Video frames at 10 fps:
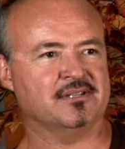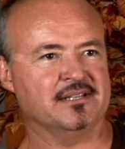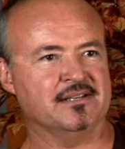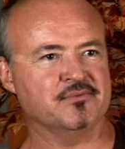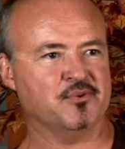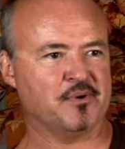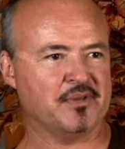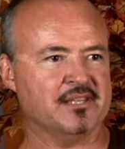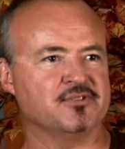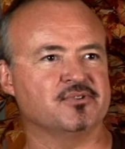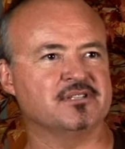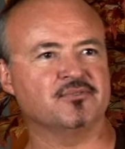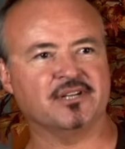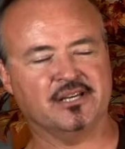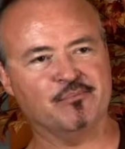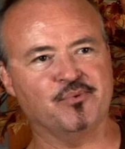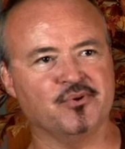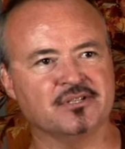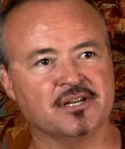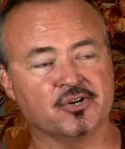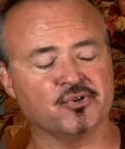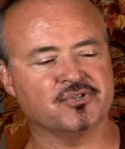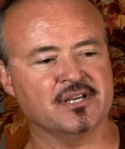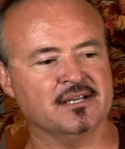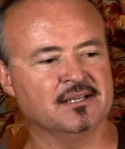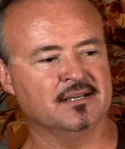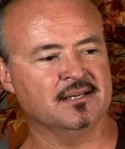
Y como había dicho ahorita, un ejemplo es el rosa.